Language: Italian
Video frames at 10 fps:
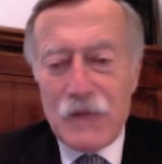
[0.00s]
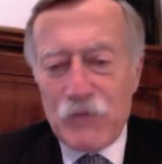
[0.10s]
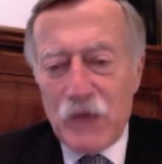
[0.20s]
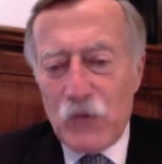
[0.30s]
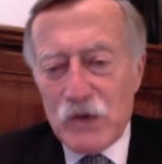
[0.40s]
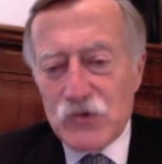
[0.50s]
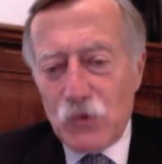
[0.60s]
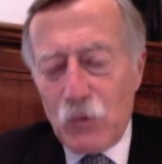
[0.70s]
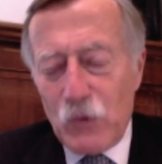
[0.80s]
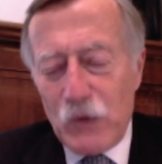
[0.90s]
e
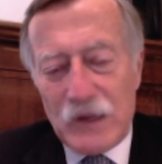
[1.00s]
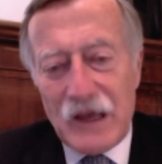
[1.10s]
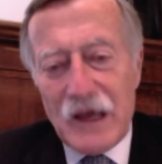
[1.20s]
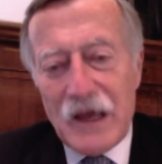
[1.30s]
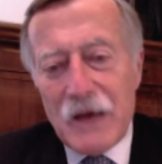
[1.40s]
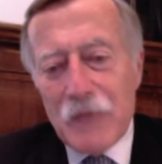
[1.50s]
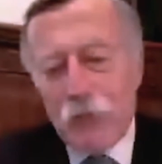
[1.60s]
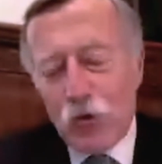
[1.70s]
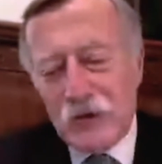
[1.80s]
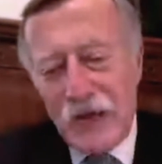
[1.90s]
questo quindi
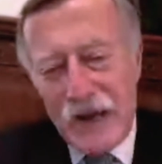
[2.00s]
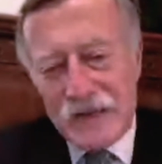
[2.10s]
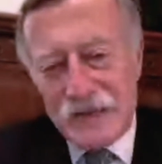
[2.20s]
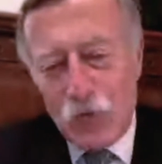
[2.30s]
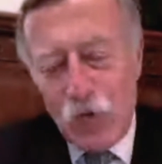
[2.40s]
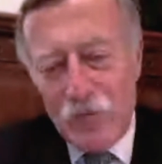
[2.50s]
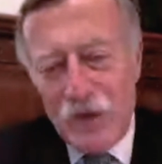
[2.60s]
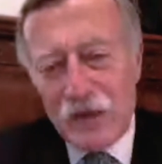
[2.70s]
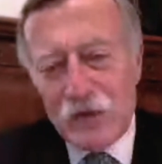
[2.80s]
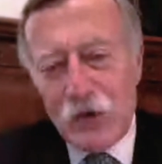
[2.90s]
porterà
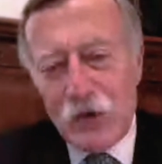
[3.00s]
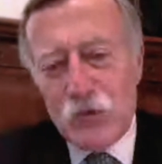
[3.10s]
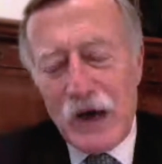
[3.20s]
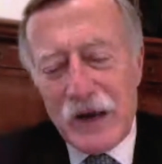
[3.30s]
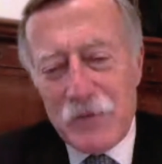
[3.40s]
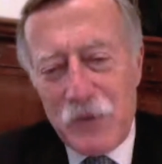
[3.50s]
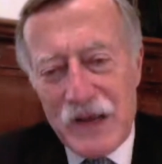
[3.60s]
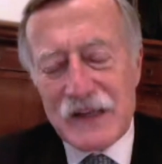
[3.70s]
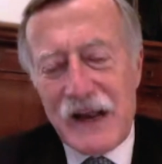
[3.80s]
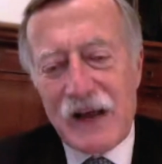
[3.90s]
sicuramente una
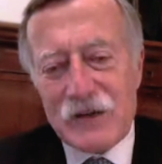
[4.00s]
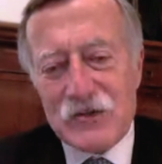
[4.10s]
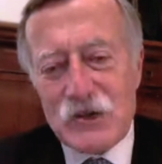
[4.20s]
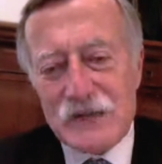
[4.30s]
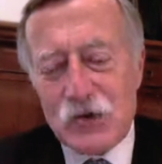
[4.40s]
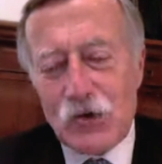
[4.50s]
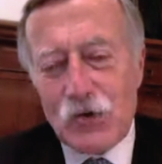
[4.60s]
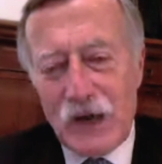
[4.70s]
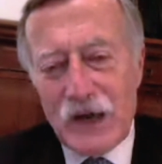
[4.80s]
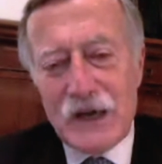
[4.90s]
ripresa della
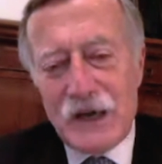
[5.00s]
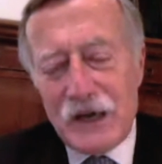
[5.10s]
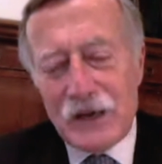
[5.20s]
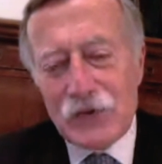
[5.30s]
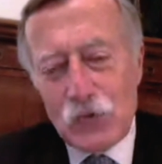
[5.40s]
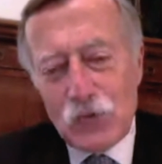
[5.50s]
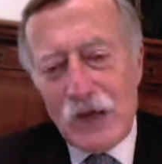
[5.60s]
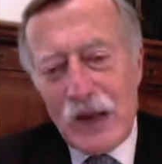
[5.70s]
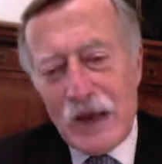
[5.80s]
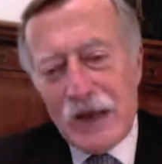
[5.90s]
vaccinazione
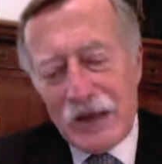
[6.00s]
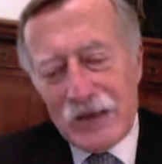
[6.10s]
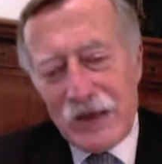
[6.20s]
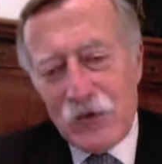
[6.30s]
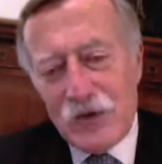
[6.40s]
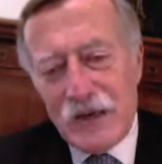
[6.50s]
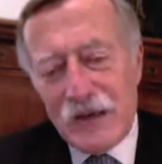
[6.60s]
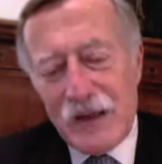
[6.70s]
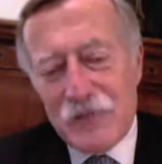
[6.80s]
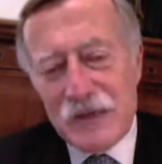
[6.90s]
in tutte le
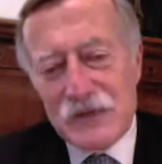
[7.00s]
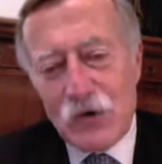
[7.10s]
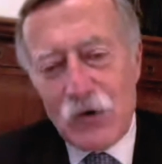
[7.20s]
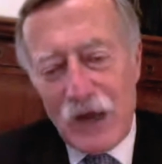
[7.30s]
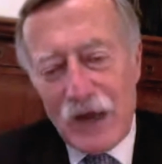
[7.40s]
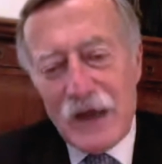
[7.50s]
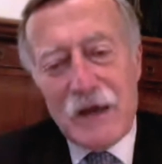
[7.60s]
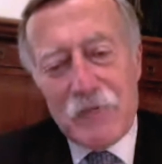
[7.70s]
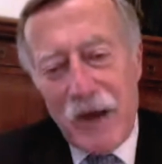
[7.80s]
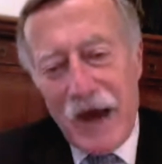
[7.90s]
categorie delle
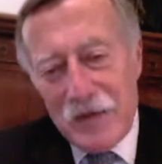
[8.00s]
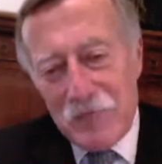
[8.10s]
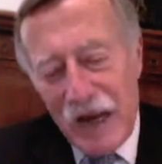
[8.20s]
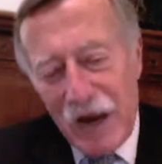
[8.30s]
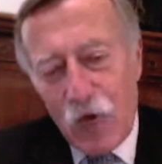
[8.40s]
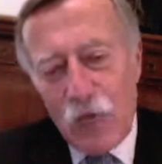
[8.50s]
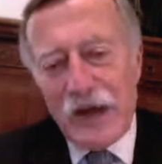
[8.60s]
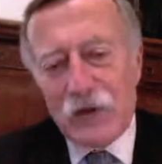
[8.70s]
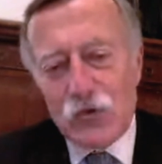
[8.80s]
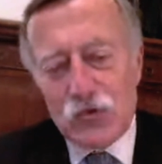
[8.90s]
persone, ma mi
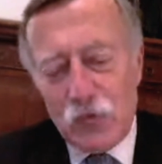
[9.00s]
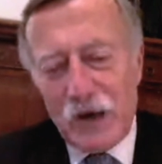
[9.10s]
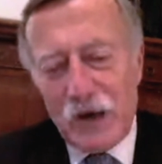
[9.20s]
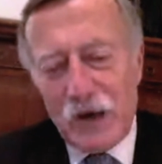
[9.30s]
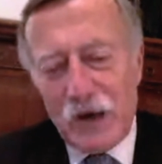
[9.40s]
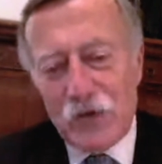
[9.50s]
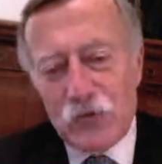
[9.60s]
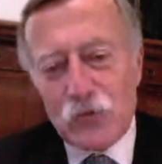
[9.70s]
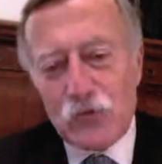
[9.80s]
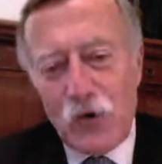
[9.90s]
raccomando
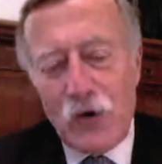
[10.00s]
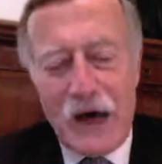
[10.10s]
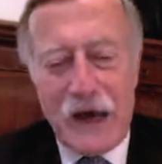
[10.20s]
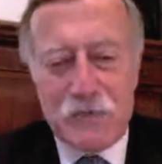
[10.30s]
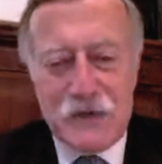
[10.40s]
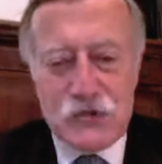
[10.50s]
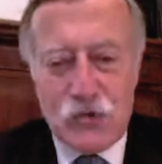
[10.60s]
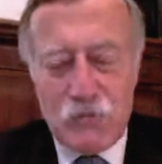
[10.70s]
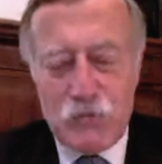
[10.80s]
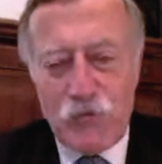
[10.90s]
soprattutto alle
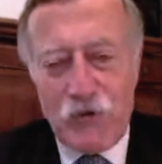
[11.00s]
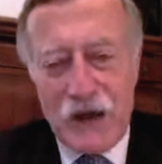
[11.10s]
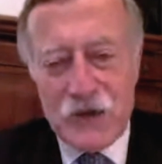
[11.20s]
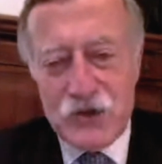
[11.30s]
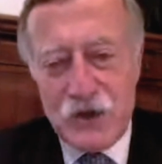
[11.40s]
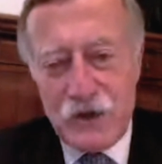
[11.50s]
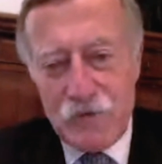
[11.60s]
persone più fragili.